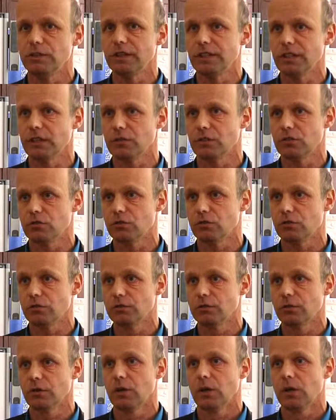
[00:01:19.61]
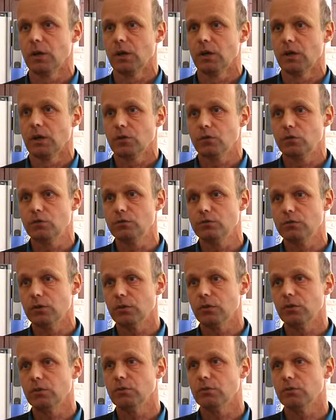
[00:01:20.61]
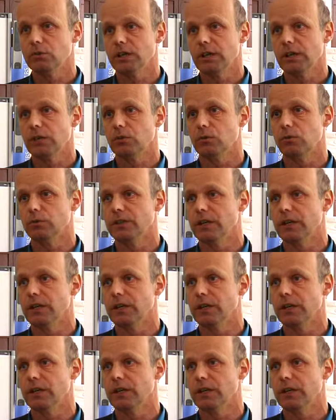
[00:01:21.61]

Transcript: des catastrophes souvent on a,